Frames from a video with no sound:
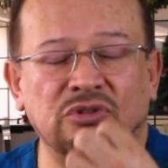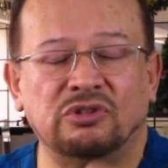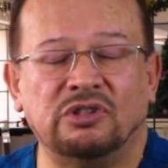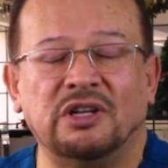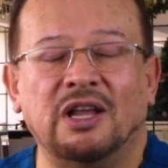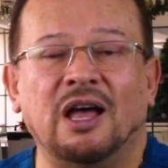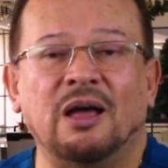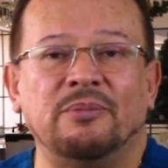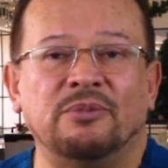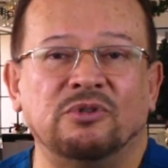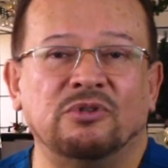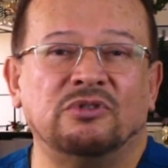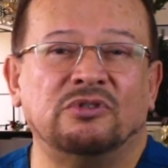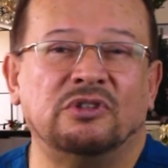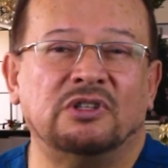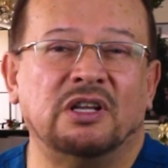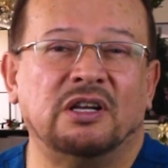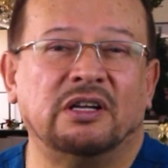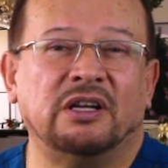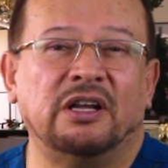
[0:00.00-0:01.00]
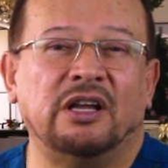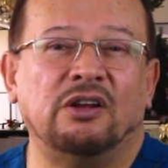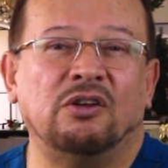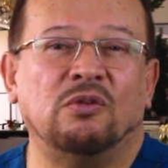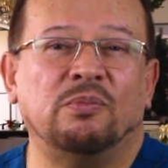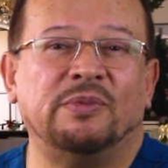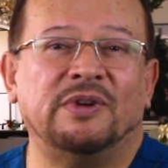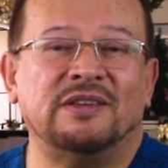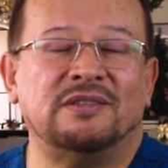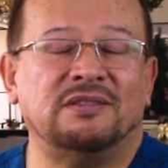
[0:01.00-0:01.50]
los labios, la
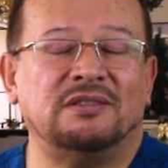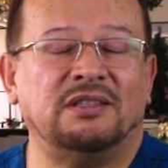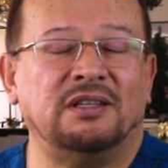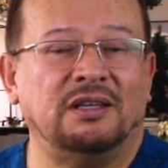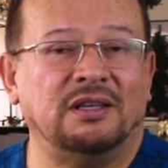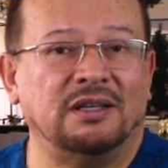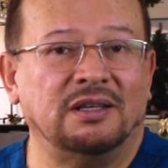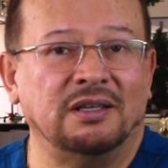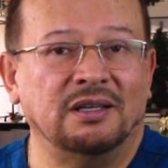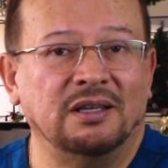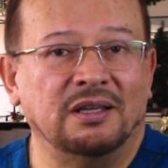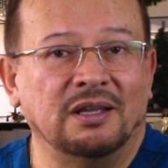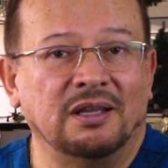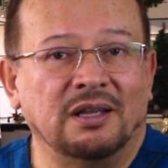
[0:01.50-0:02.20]
keiloplastía.